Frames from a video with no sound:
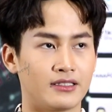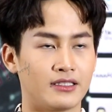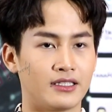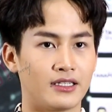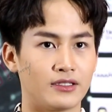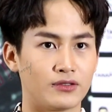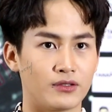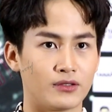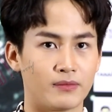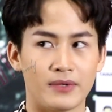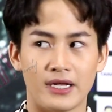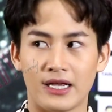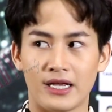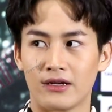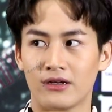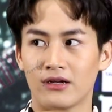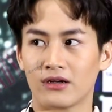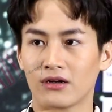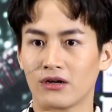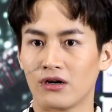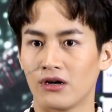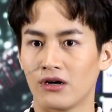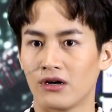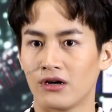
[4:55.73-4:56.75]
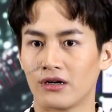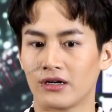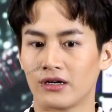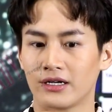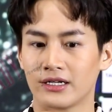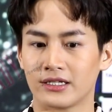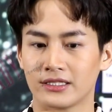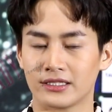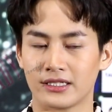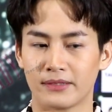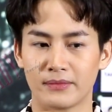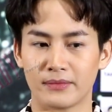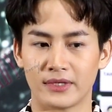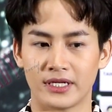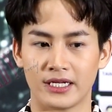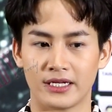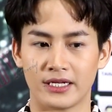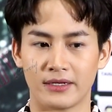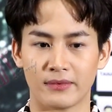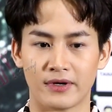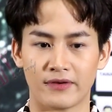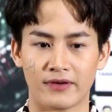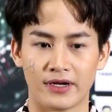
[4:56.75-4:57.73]
เรียนจบแล้ว แล้วก็ก็จะมี
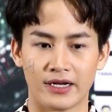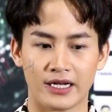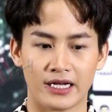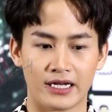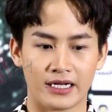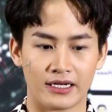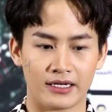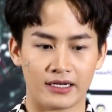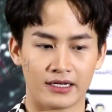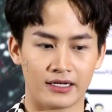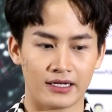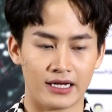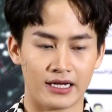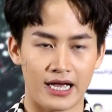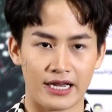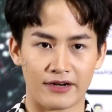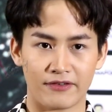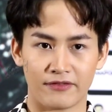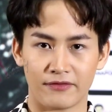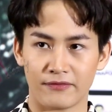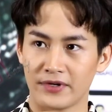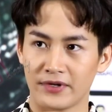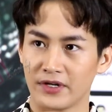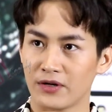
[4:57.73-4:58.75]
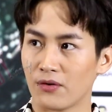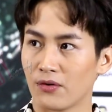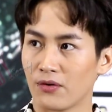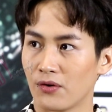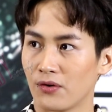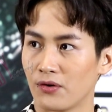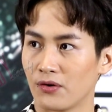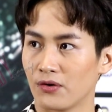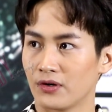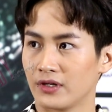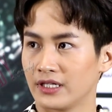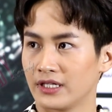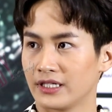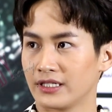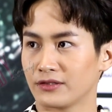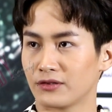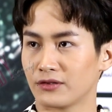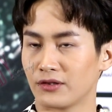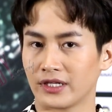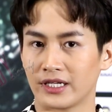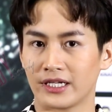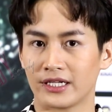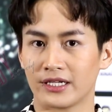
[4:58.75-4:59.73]
แบบว่าอัดวิดีโอ
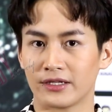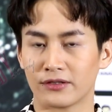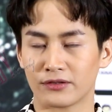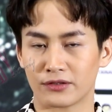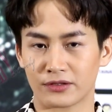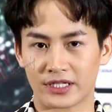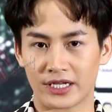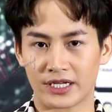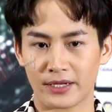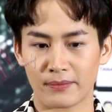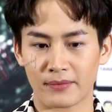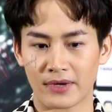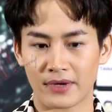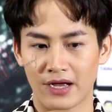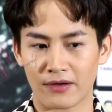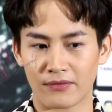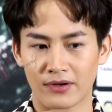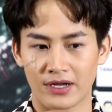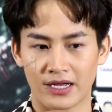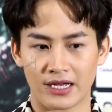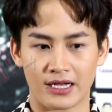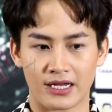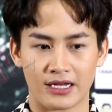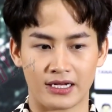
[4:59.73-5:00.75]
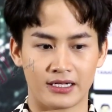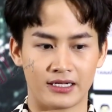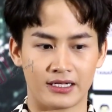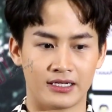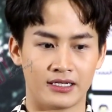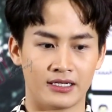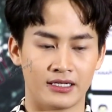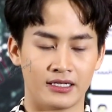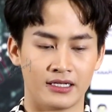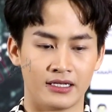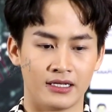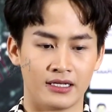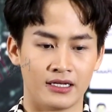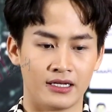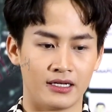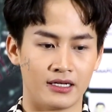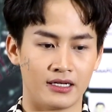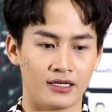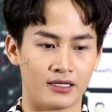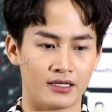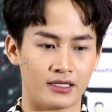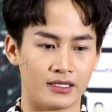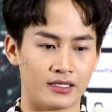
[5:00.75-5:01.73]
ส่งส่งคลิปมาว่า
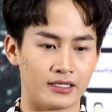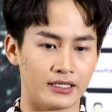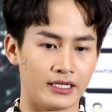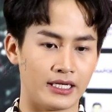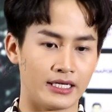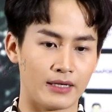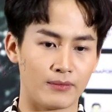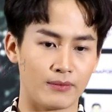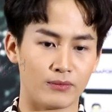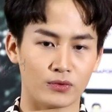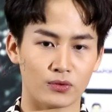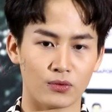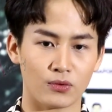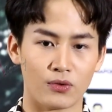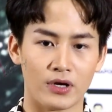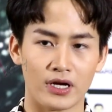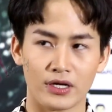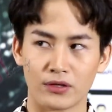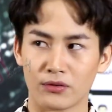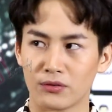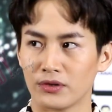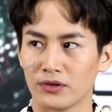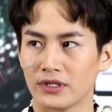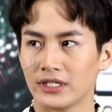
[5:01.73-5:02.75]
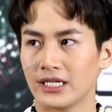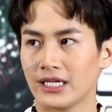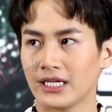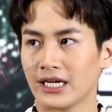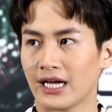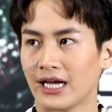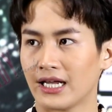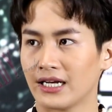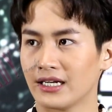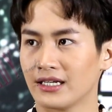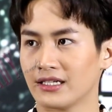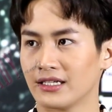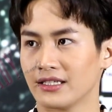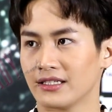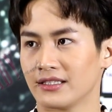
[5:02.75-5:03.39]
แนะนำตัวงงนี้่งั้น